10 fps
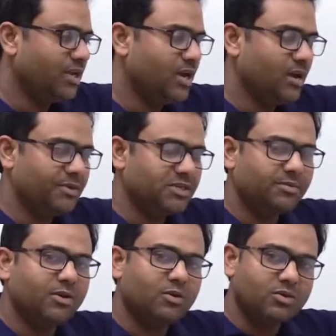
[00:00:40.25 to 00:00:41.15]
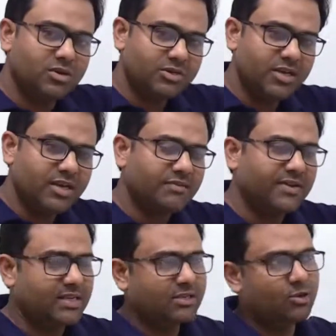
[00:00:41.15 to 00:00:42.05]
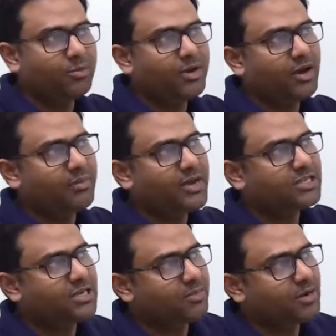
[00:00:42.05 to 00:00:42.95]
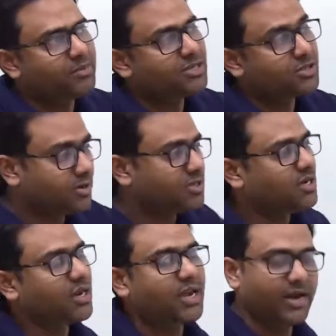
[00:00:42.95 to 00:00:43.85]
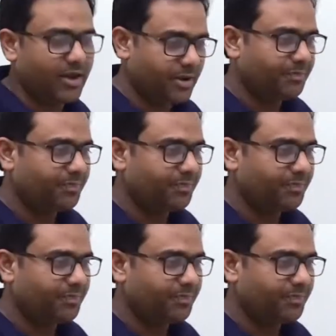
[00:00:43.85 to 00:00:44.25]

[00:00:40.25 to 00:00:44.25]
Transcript: कि आप इस चैप्टर को समझें कि वास्तव में हमें इस चैप्टर में समझना क्या है